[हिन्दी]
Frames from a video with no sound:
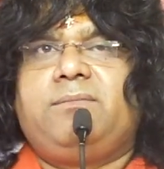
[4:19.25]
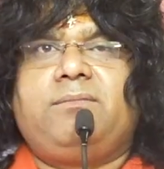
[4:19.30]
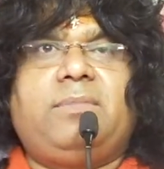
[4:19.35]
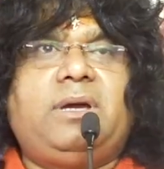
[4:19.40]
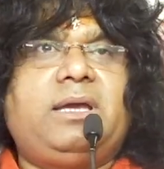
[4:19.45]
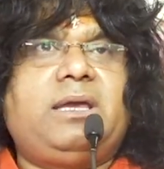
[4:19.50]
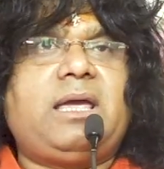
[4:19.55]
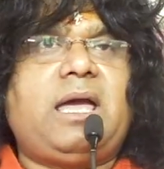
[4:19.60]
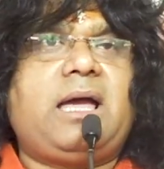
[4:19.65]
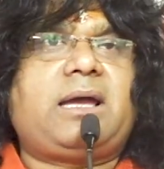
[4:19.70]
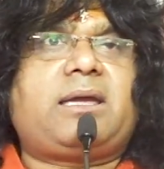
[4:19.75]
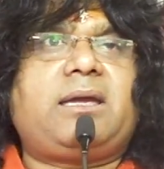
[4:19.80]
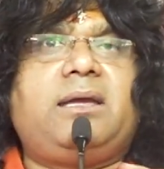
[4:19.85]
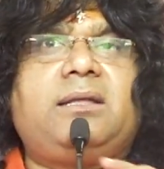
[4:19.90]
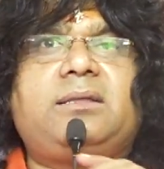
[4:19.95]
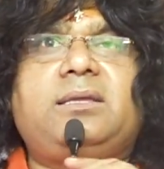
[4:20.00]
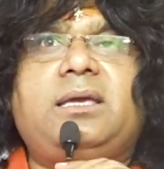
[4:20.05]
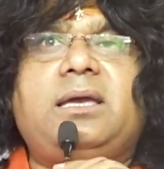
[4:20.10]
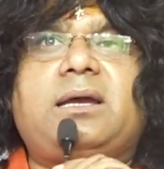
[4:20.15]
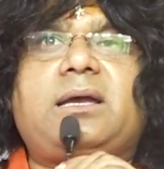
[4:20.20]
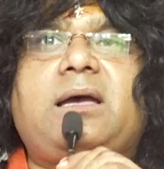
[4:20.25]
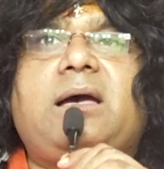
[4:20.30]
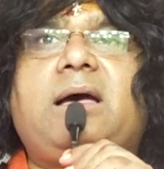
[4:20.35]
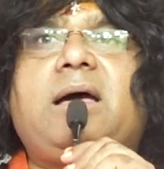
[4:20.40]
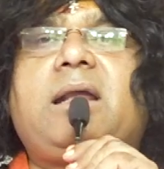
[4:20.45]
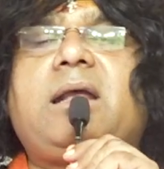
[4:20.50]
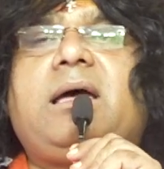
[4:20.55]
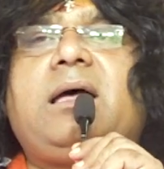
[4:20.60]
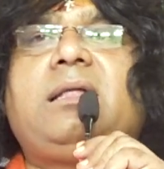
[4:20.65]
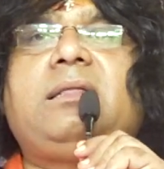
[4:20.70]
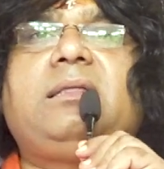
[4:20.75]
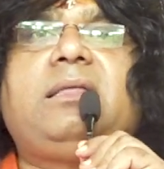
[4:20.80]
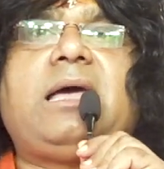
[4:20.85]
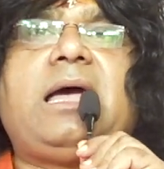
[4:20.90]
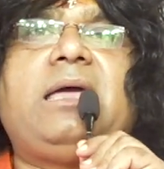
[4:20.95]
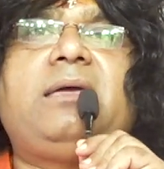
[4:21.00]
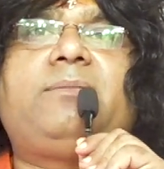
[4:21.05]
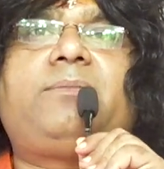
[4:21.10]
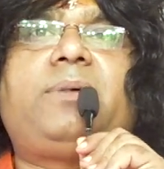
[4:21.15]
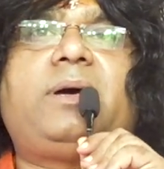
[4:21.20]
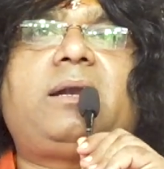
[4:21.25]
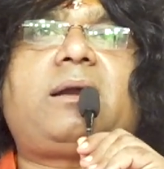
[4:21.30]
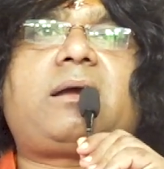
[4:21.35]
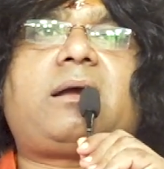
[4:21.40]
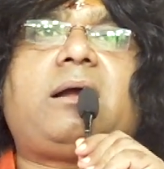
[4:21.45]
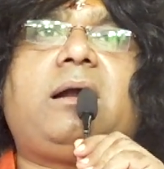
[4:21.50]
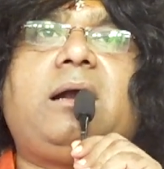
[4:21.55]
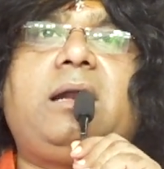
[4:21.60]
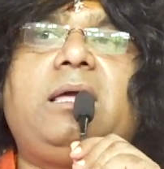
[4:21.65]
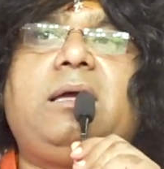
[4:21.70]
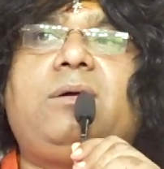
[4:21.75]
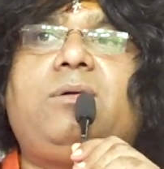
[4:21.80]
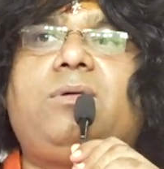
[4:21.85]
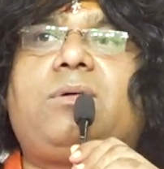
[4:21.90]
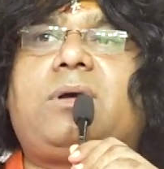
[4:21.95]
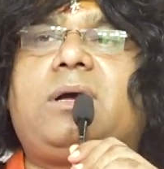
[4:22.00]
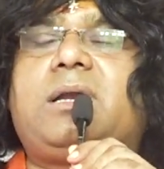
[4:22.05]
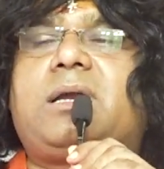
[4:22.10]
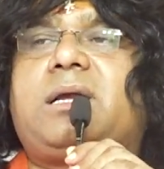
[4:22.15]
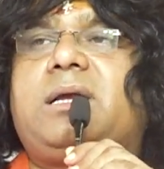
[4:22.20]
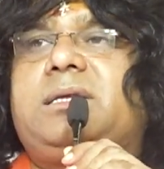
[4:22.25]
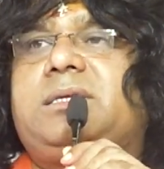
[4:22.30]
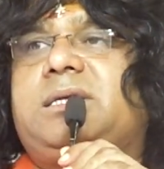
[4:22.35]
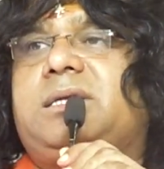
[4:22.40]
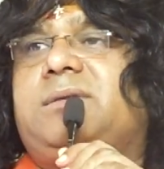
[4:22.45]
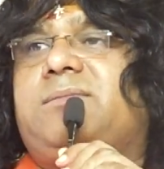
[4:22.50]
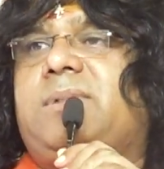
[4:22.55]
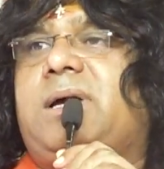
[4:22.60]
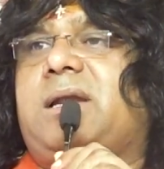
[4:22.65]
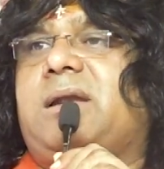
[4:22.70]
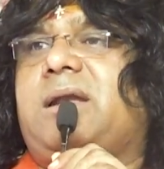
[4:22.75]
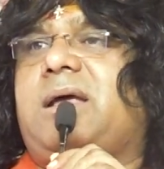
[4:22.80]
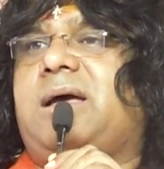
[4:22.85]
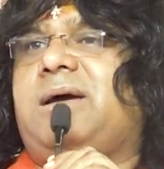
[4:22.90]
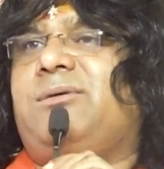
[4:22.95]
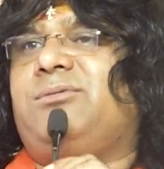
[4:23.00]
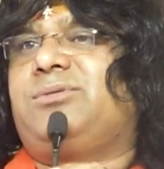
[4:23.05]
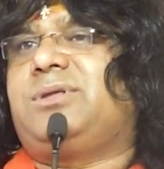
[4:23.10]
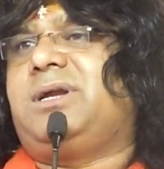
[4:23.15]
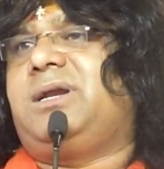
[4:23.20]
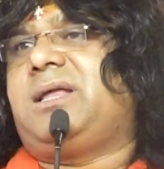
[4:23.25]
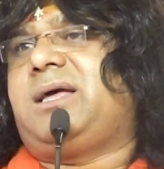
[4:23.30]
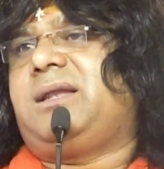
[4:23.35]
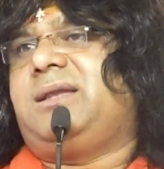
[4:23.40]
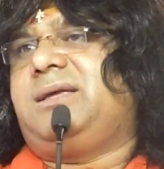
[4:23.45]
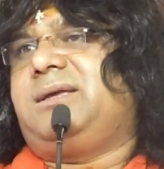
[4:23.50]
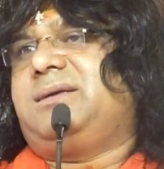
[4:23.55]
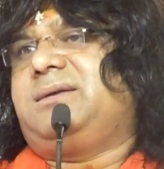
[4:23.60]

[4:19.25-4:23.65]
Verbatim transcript: मैया कहती है कि हर अध्याय पर खड़े होकर के जिजमान आहुति डाले